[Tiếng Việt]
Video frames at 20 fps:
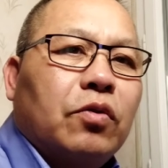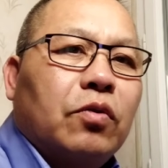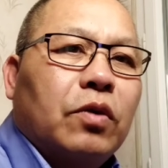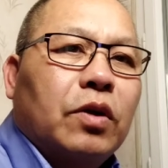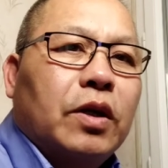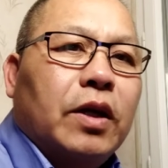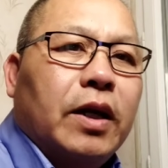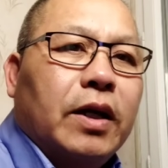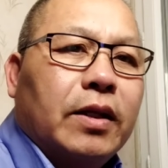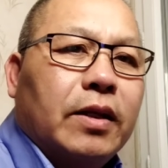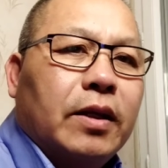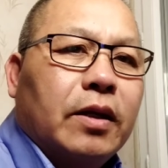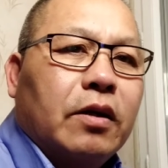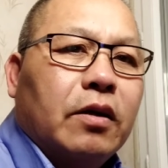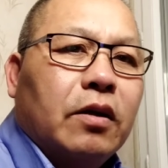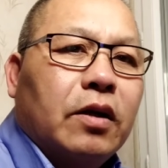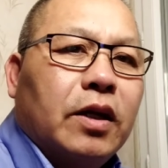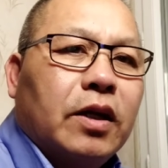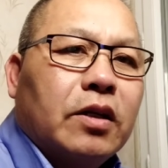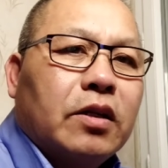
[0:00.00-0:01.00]
chua nó hay tiền
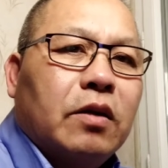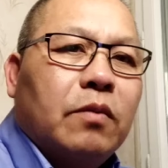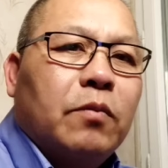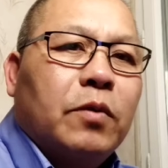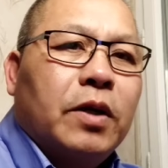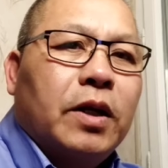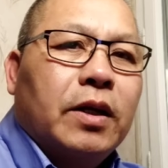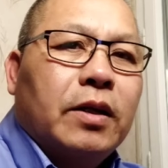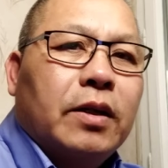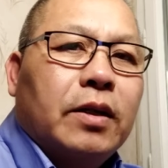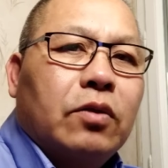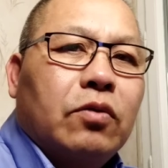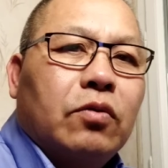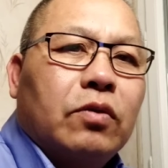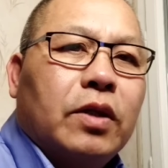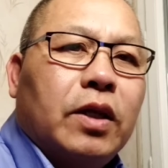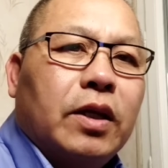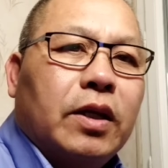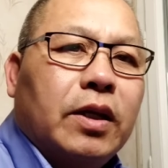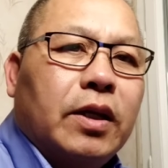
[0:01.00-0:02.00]
cả nên sau mỗi nên tôi
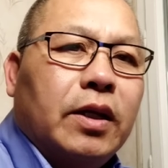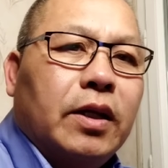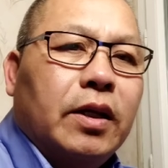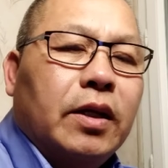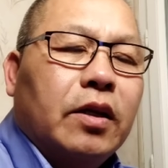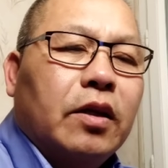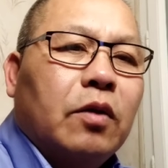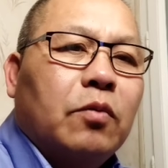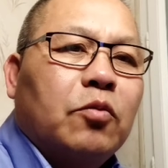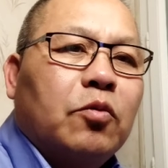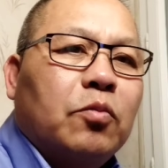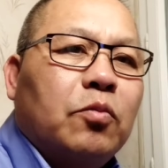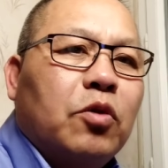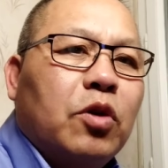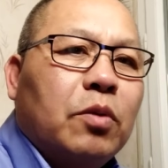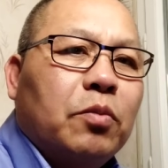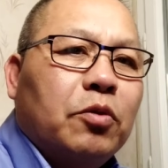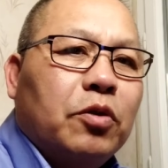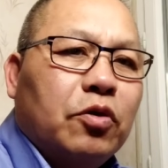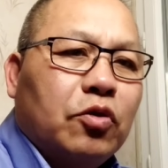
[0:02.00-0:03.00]
tê ký trong mùa
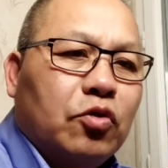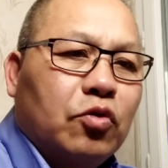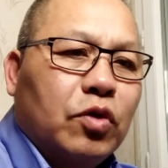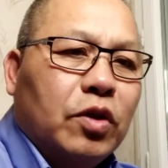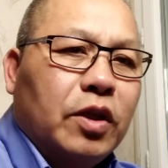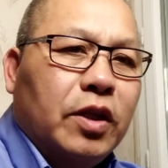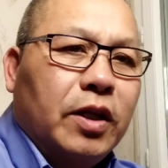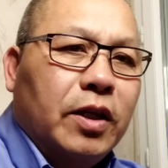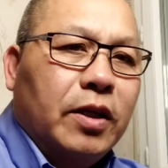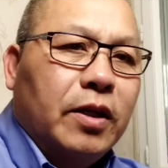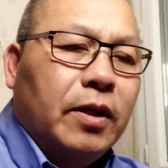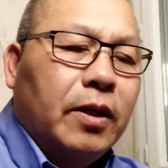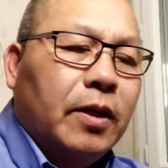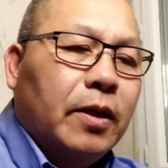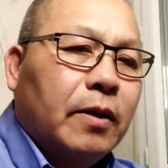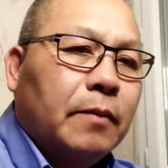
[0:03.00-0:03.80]
mưa một đôi số tê